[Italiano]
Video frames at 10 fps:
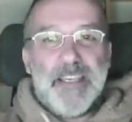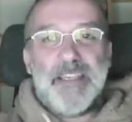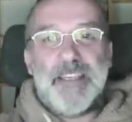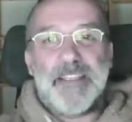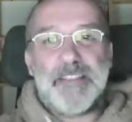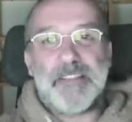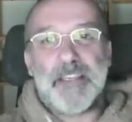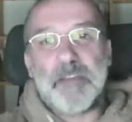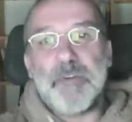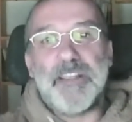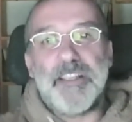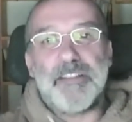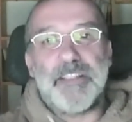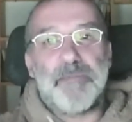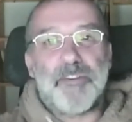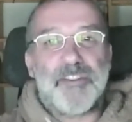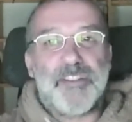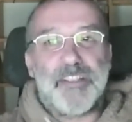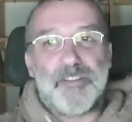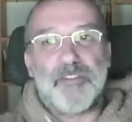Eh, e quindi, diciamo
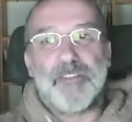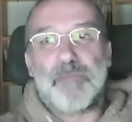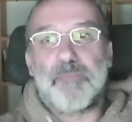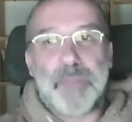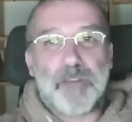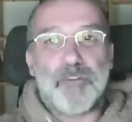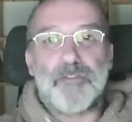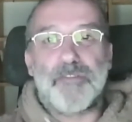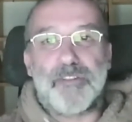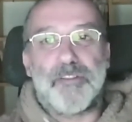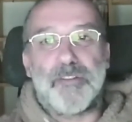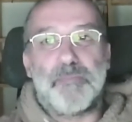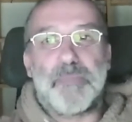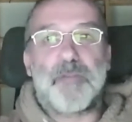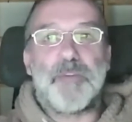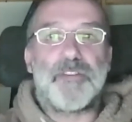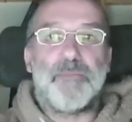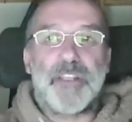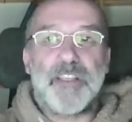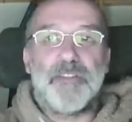così, sono per questo, per questo
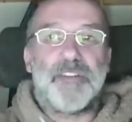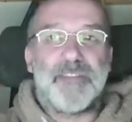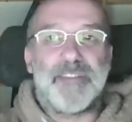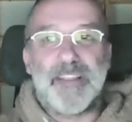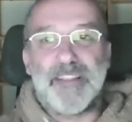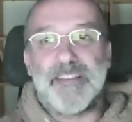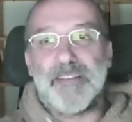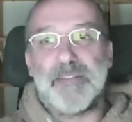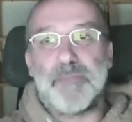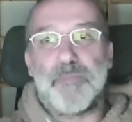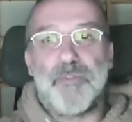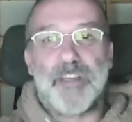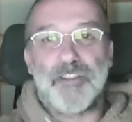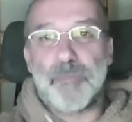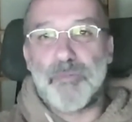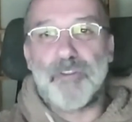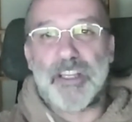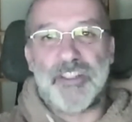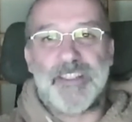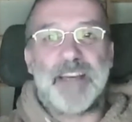motivo eh, più, che, più, che,
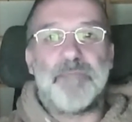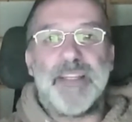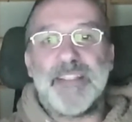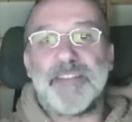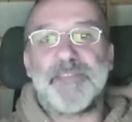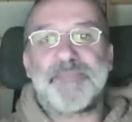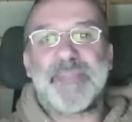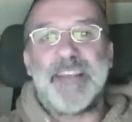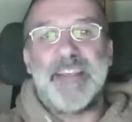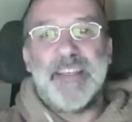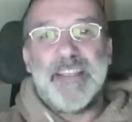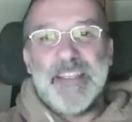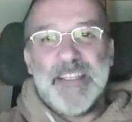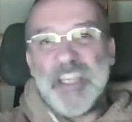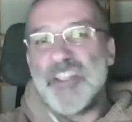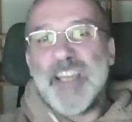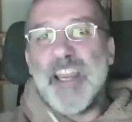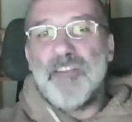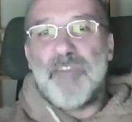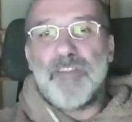accettabili. Insomma. In
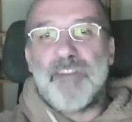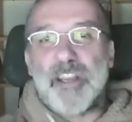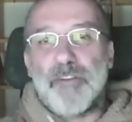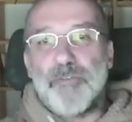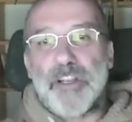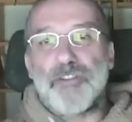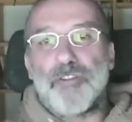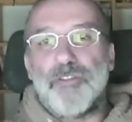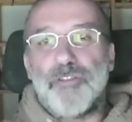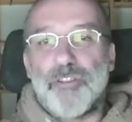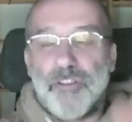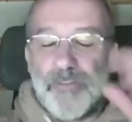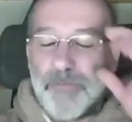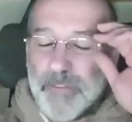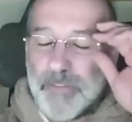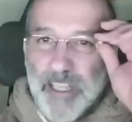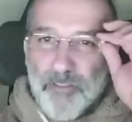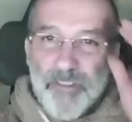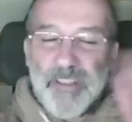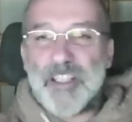generale non voglio fare un resoconto
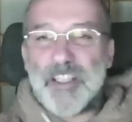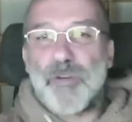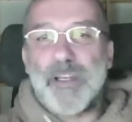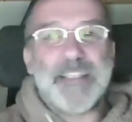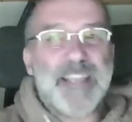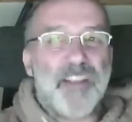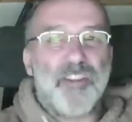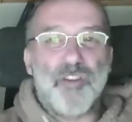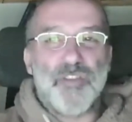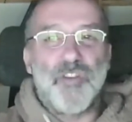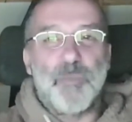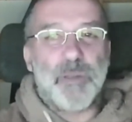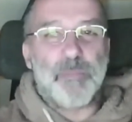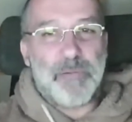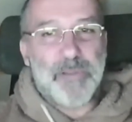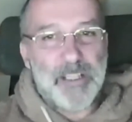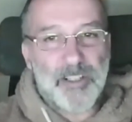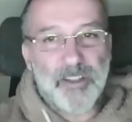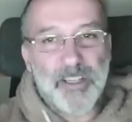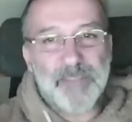decontestualizzato dello sviluppo del problema del
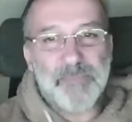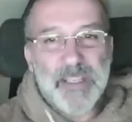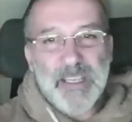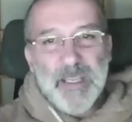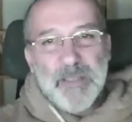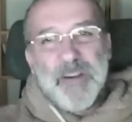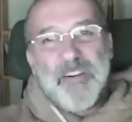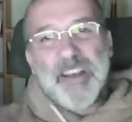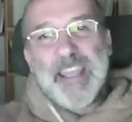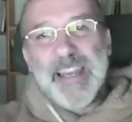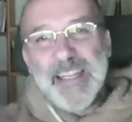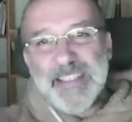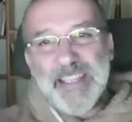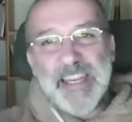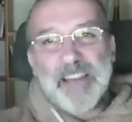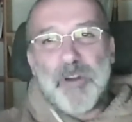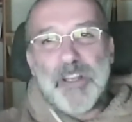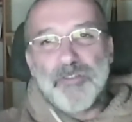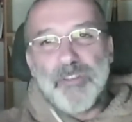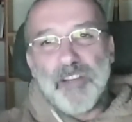trolley, ma vorrei analizzare
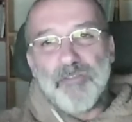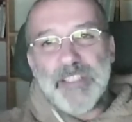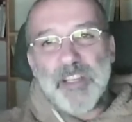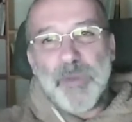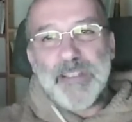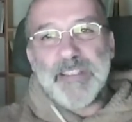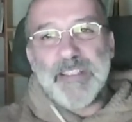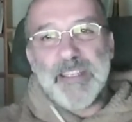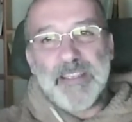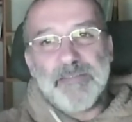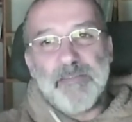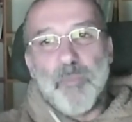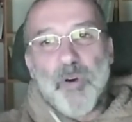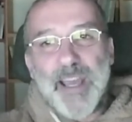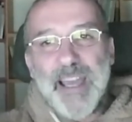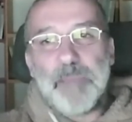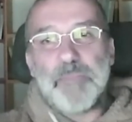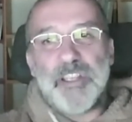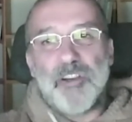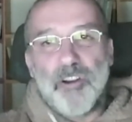quali sono le conseguenze morali e
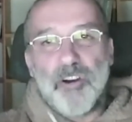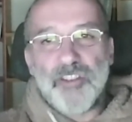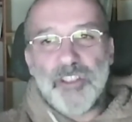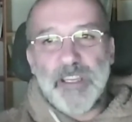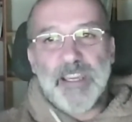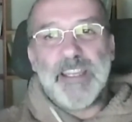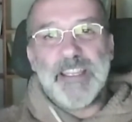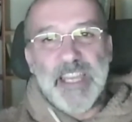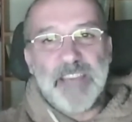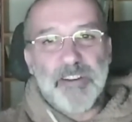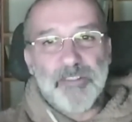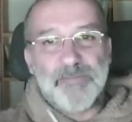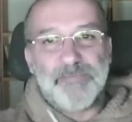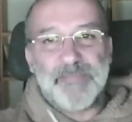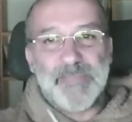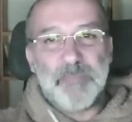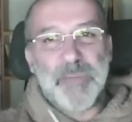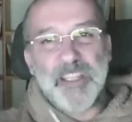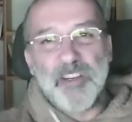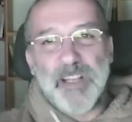psicologiche che ne derivano. In
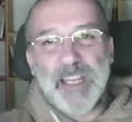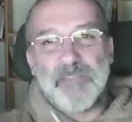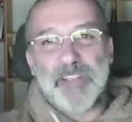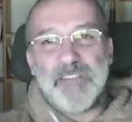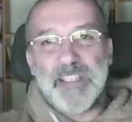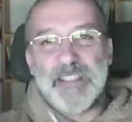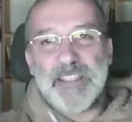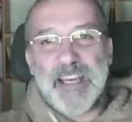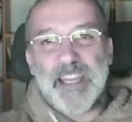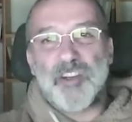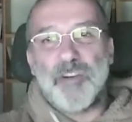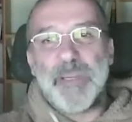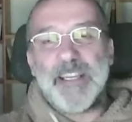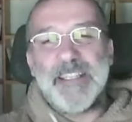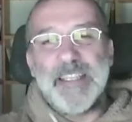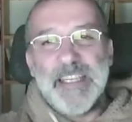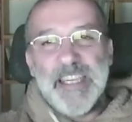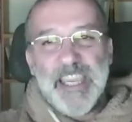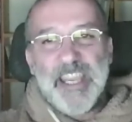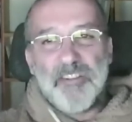particolare vorrei evidenziare come
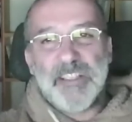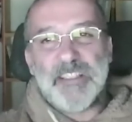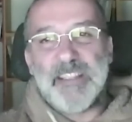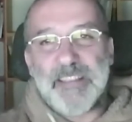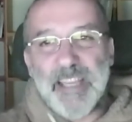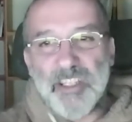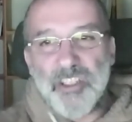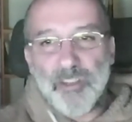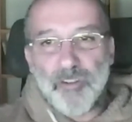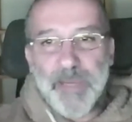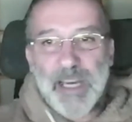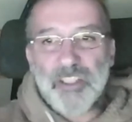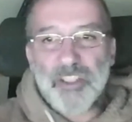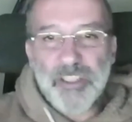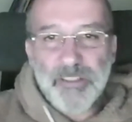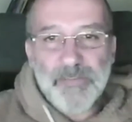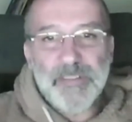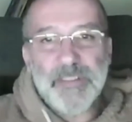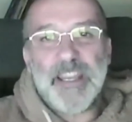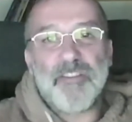i nostri settaggi automatici,
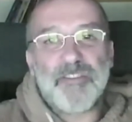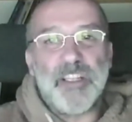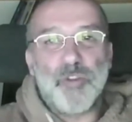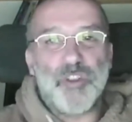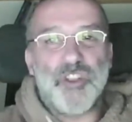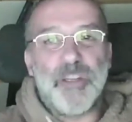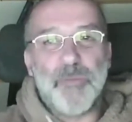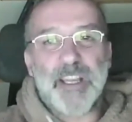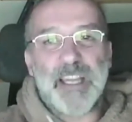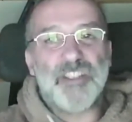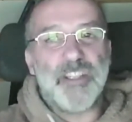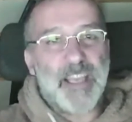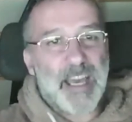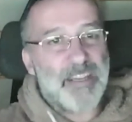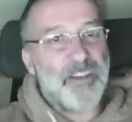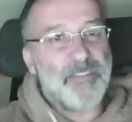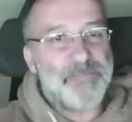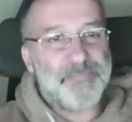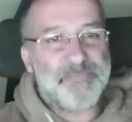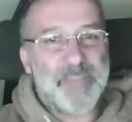le nostre intuizioni morali ci ingannino.
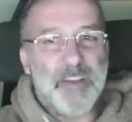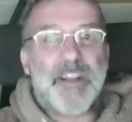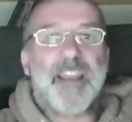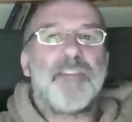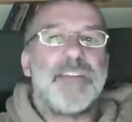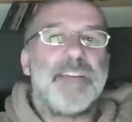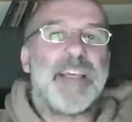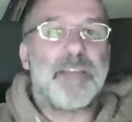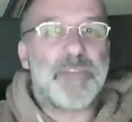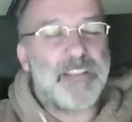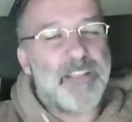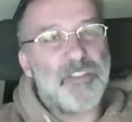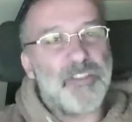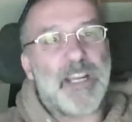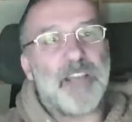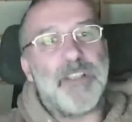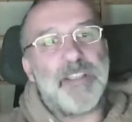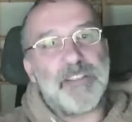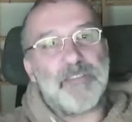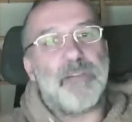Ora, che cosa si intende per settaggio morale?
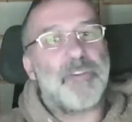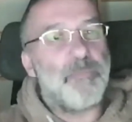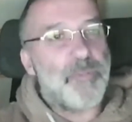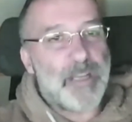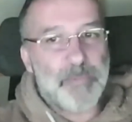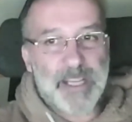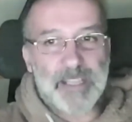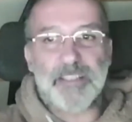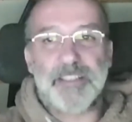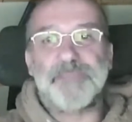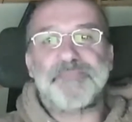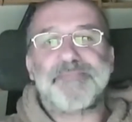Qui devo aprire un po' una parentesi.